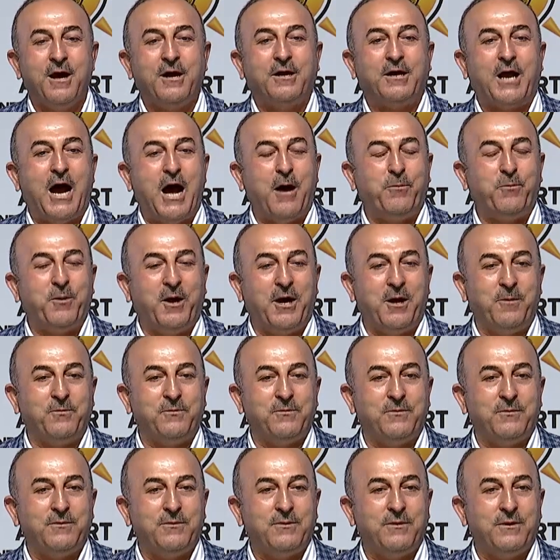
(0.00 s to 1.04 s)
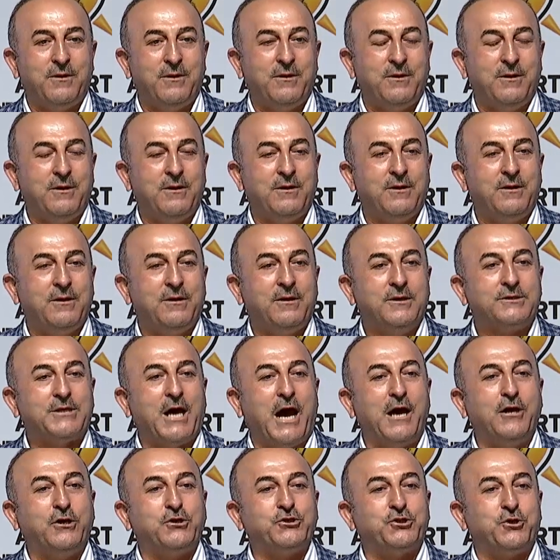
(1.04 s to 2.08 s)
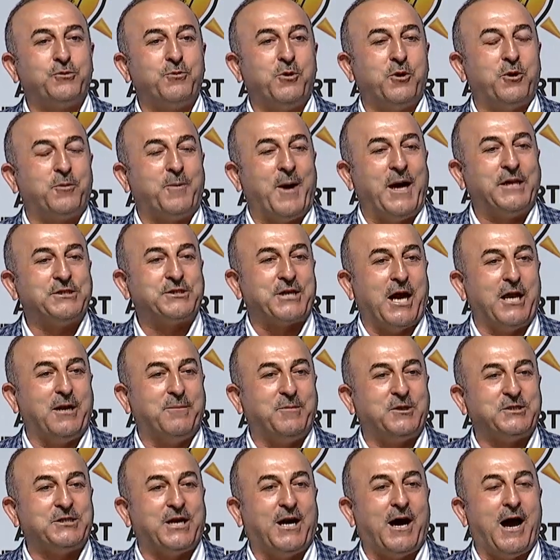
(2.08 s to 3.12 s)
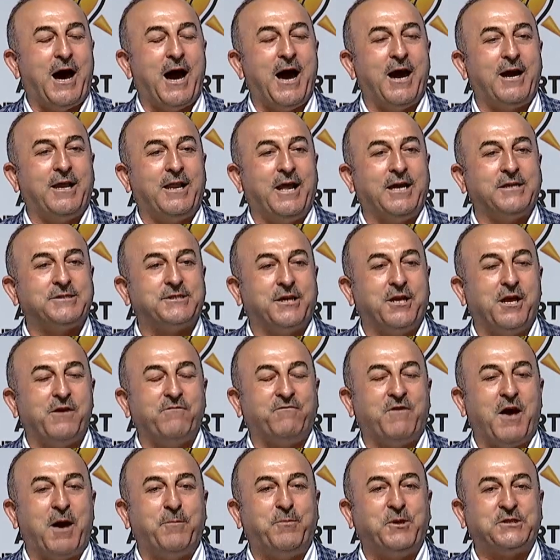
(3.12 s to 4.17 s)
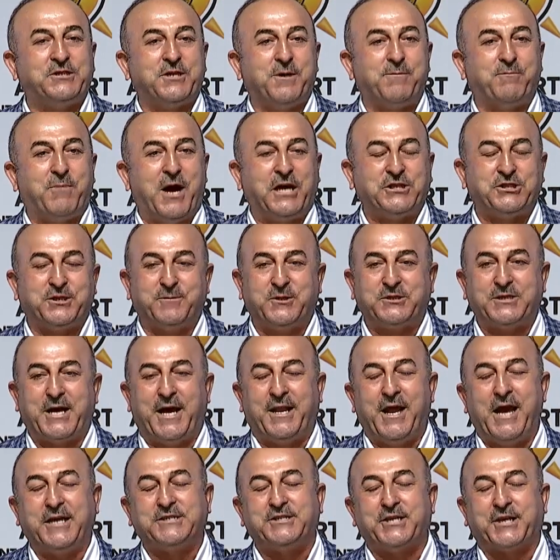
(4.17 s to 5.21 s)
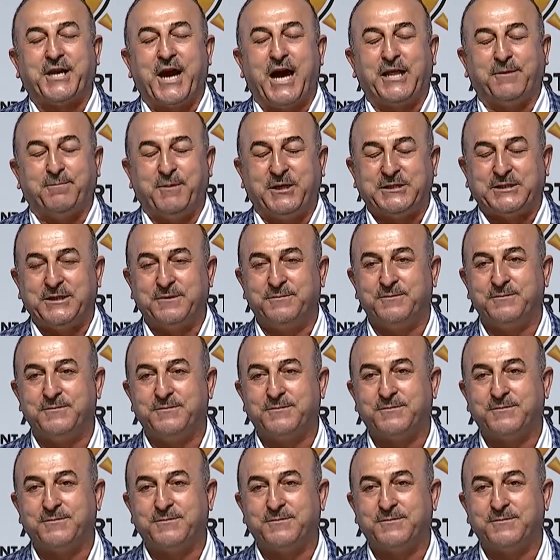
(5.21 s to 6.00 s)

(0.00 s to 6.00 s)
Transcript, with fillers: Rabbim Sayın Cumhurbaşkanımızı, ailesinin ve bizim başımızdan eksik etmesin